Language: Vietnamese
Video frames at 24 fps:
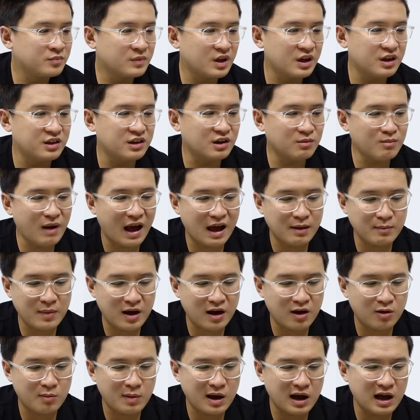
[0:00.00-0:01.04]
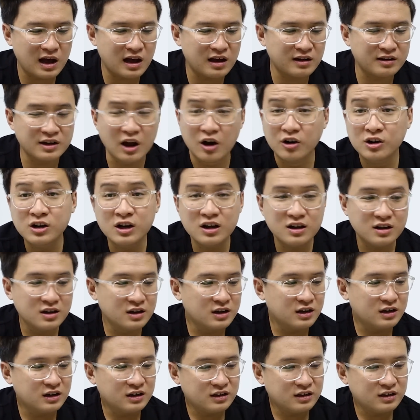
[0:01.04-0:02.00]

thì những bạn mà mà nữ